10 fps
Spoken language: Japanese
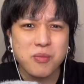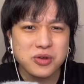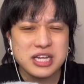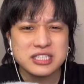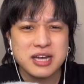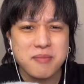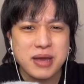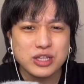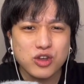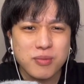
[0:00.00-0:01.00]
友達
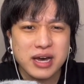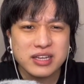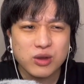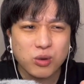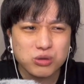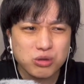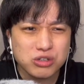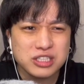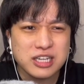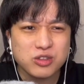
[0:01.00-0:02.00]
が目の前で
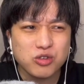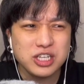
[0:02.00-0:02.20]
落とした